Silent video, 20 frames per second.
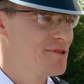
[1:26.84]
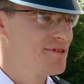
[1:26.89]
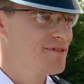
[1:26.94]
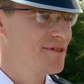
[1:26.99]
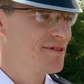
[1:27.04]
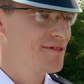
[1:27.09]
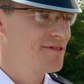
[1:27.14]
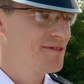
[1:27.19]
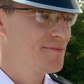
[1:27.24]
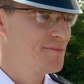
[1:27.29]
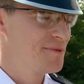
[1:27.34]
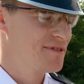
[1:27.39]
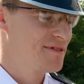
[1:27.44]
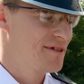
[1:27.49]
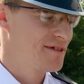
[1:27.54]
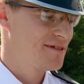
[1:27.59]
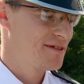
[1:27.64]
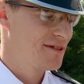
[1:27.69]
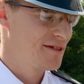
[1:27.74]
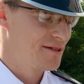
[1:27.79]
od starosty
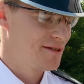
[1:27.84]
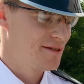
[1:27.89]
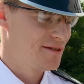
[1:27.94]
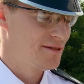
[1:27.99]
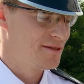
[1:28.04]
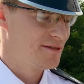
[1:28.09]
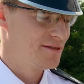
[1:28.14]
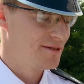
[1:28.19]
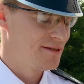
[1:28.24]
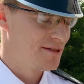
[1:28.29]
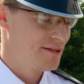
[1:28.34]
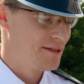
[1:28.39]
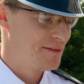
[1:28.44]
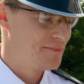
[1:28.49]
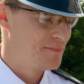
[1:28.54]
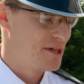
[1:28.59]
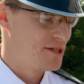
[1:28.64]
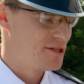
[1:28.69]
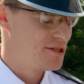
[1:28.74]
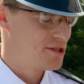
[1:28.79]
poznańskiego
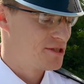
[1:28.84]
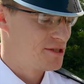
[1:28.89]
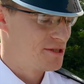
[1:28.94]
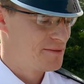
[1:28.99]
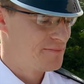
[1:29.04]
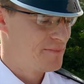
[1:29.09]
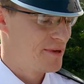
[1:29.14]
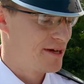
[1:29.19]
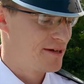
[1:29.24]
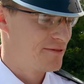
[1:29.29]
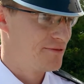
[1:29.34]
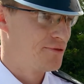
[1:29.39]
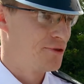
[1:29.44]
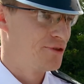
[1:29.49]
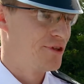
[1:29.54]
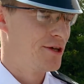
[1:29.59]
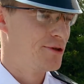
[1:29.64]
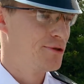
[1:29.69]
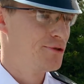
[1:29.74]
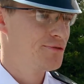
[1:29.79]
5 e, e, par
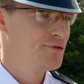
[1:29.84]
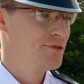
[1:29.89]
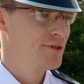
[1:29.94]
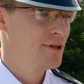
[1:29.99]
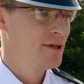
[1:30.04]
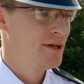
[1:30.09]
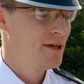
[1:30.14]
woderów